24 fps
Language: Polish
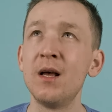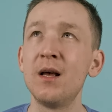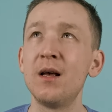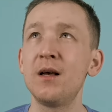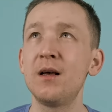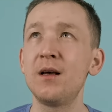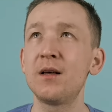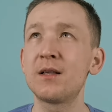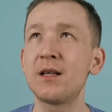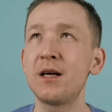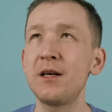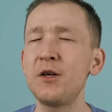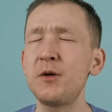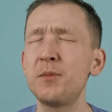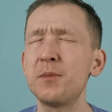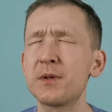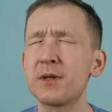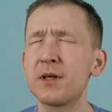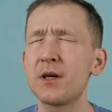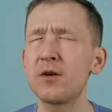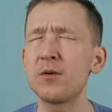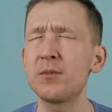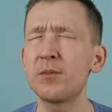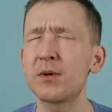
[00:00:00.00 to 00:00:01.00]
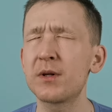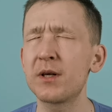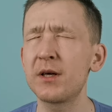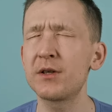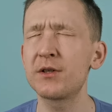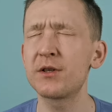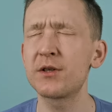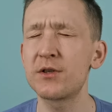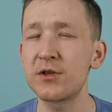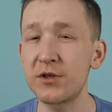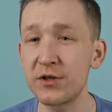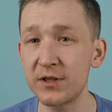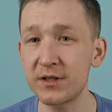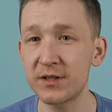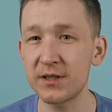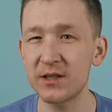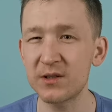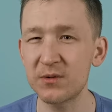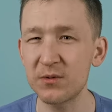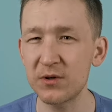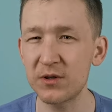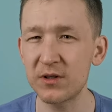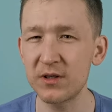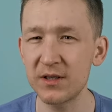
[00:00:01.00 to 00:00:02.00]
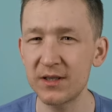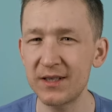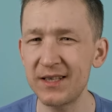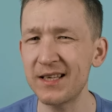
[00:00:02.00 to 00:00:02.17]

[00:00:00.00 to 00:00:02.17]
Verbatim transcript: E, daliśmy za nią bodajże 300 zł.